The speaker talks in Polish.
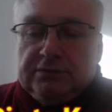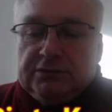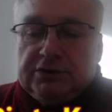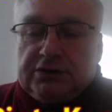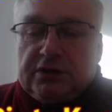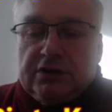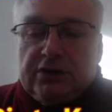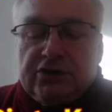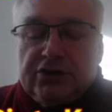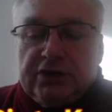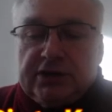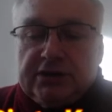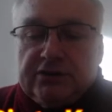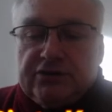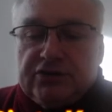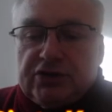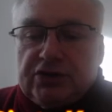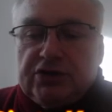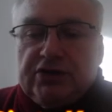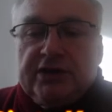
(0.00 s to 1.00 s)
Skoczek
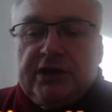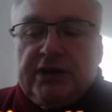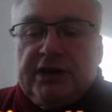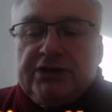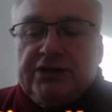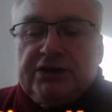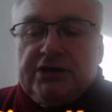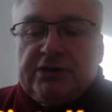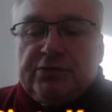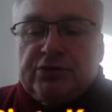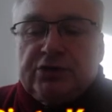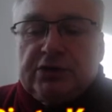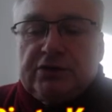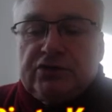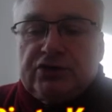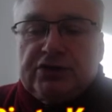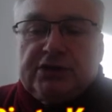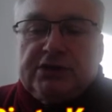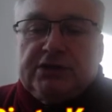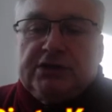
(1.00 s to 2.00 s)
F6 na razie jest
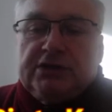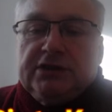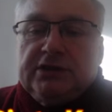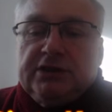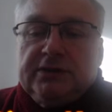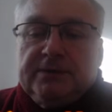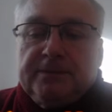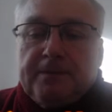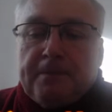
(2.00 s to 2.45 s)
przedwczesne,